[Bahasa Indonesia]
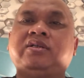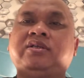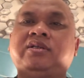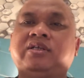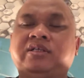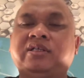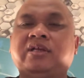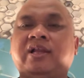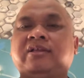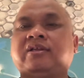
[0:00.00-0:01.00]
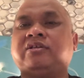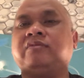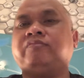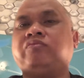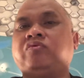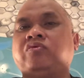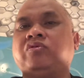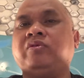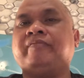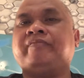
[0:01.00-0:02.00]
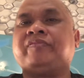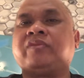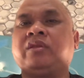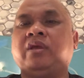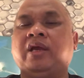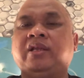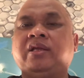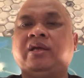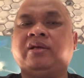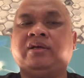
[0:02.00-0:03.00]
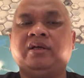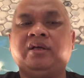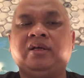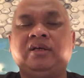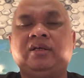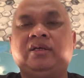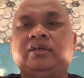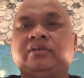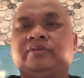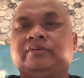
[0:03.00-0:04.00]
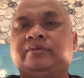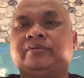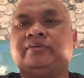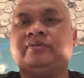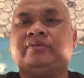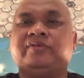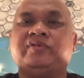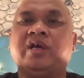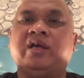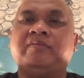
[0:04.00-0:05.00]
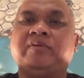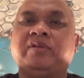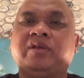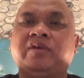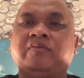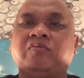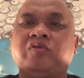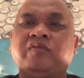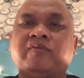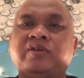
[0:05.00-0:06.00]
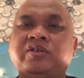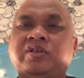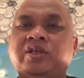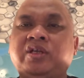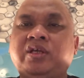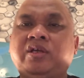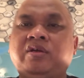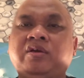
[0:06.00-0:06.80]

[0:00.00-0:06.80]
digital tersebut nah ini yang eh, sangat penting motivasi diri